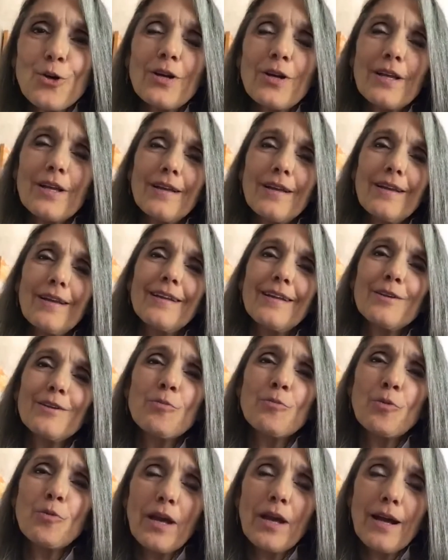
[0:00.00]
eh, el
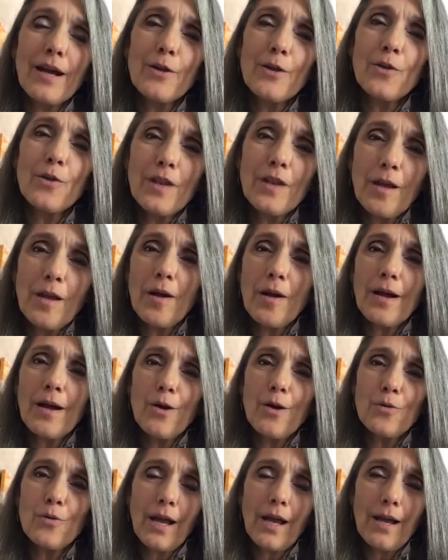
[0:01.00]
comunicado de la banca
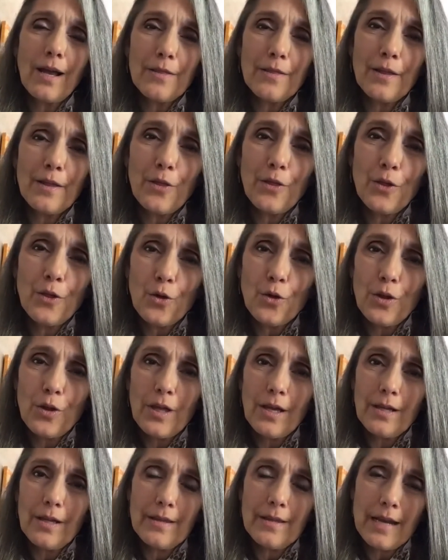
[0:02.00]
un ejercicio
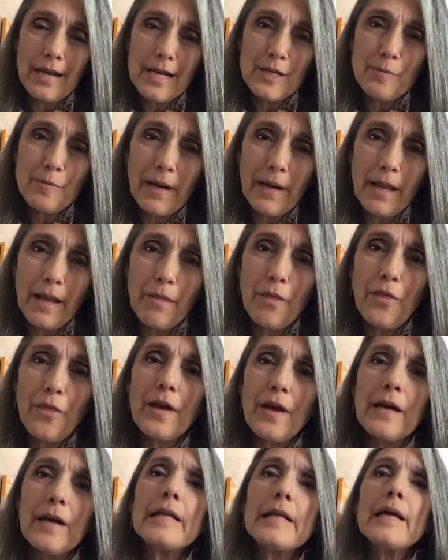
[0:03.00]
de transparencia.
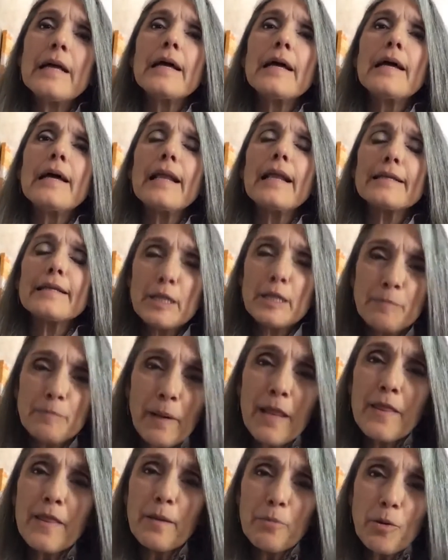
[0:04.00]
La
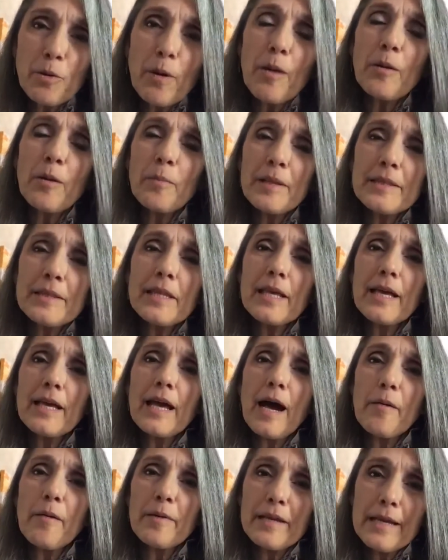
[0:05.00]
transparencia probablemente
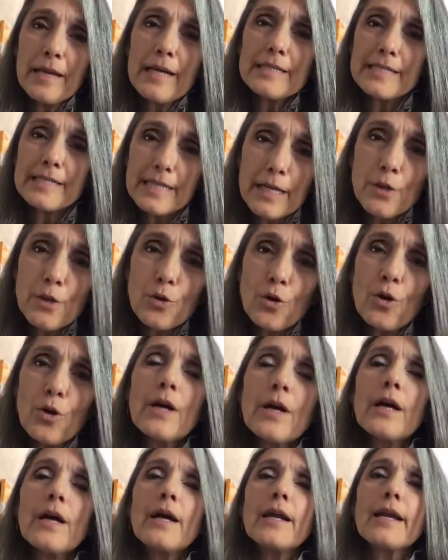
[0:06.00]
habría sido
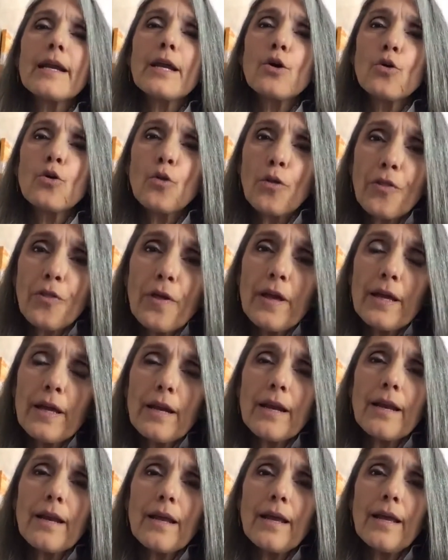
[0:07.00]
reconocer
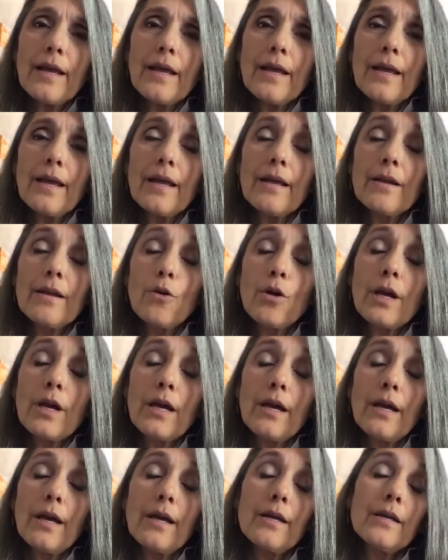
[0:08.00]
eh, lo
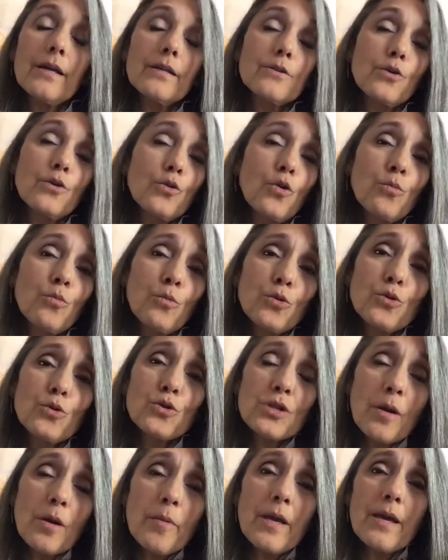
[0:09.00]
que todo el mundo
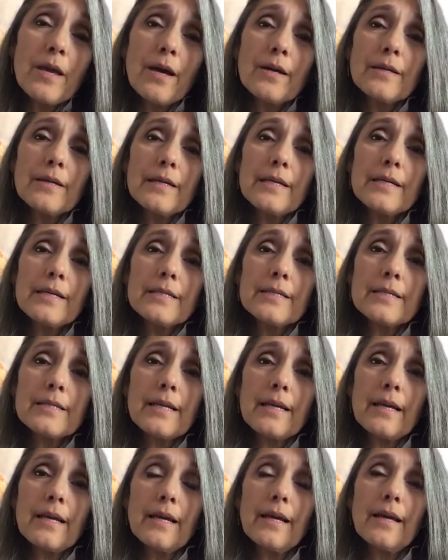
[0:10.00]
sabía, y es
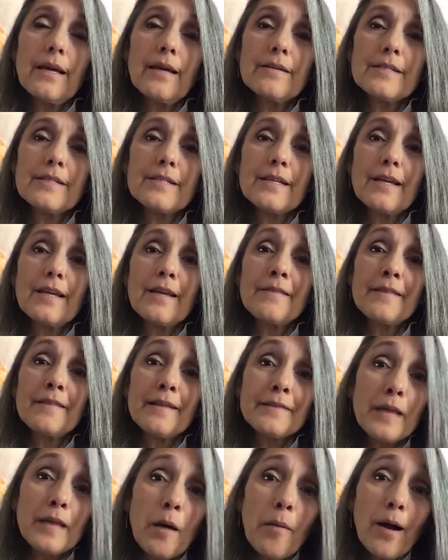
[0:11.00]
que se
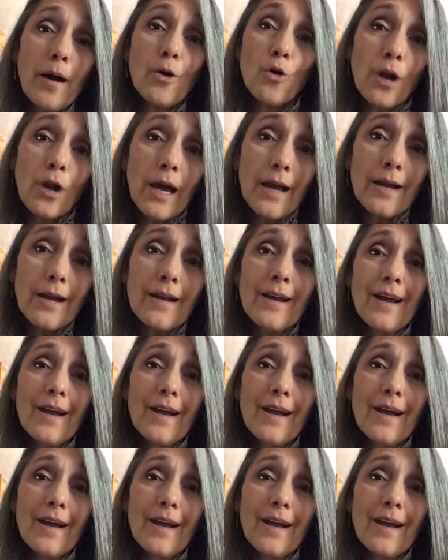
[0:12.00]
intentaba colar